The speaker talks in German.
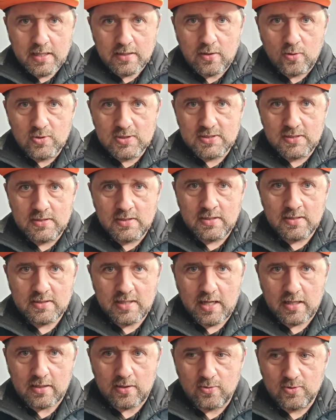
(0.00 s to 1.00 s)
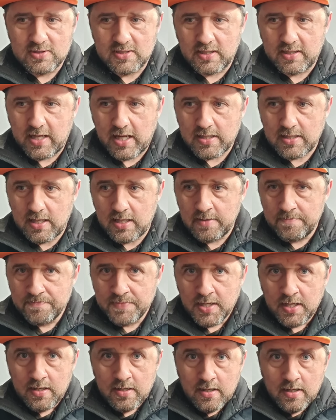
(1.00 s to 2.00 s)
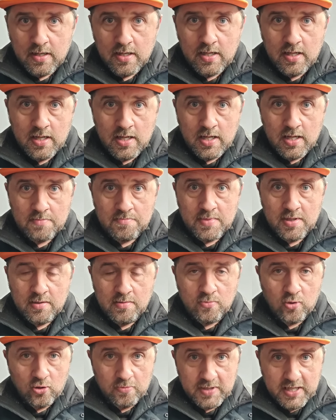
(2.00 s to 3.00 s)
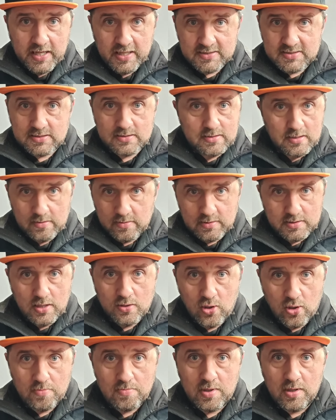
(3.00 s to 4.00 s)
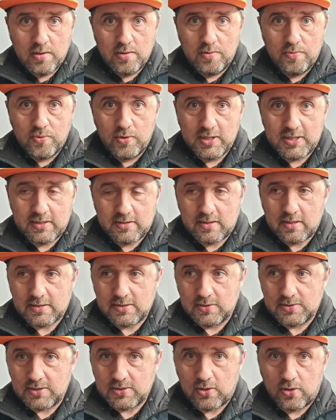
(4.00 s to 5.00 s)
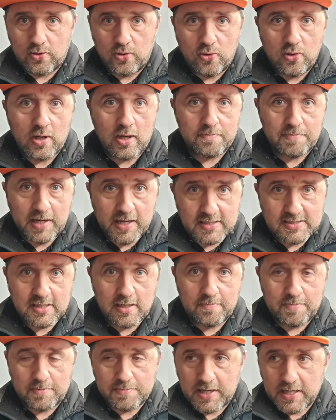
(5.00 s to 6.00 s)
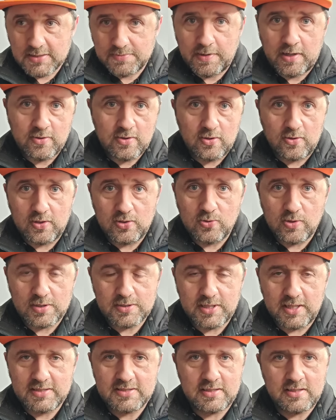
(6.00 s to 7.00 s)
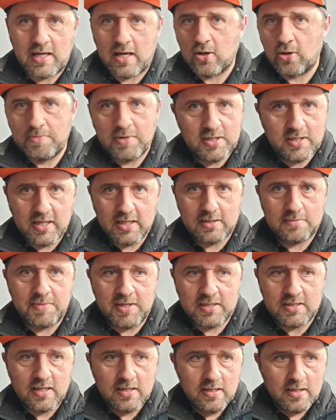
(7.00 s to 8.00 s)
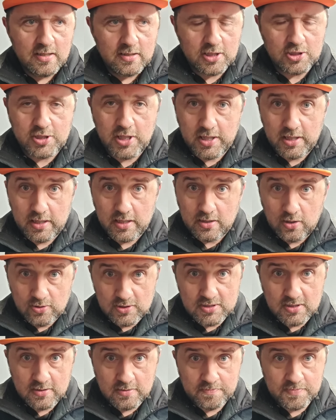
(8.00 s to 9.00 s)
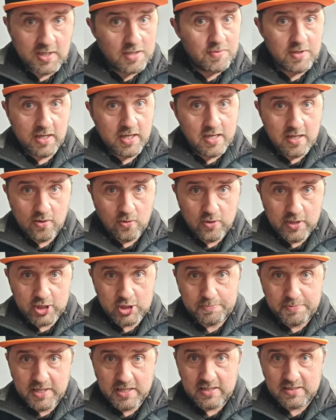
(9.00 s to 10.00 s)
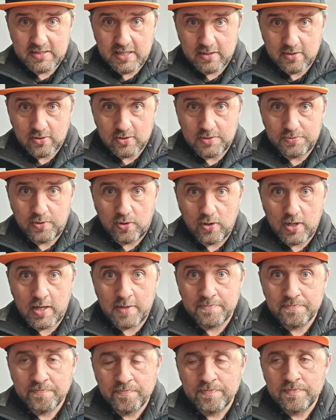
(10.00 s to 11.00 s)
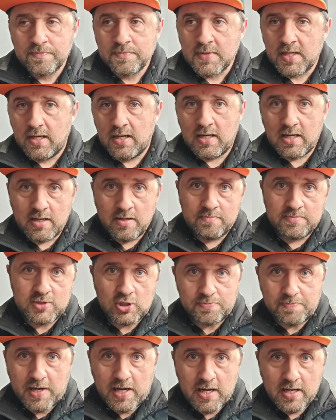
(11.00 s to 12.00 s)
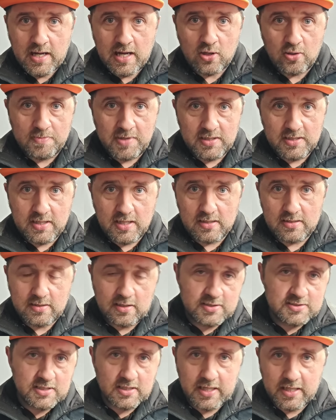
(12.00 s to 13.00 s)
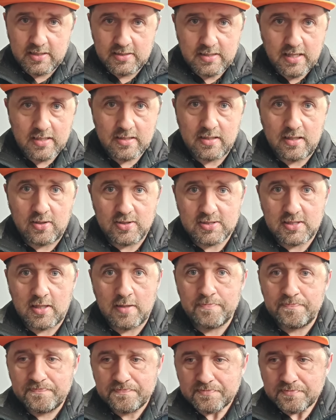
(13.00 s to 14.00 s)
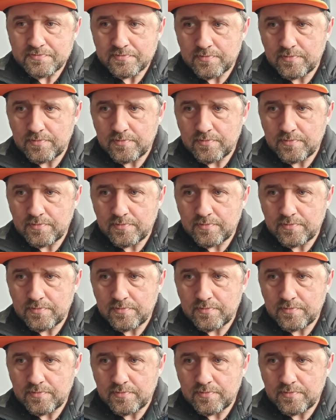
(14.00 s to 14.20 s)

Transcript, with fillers: der großen, der großen Kette. Ähm, worum geht's? Die NÖM wird sozusagen höhere Preise bei Preisverhandlungen durchsetzen, argumentiert mit gestiegenen Kosten, die wir eh alle spielen, ist eh gar keine Frage. Ähm, der Spar argumentiert aus der Gegenseite außer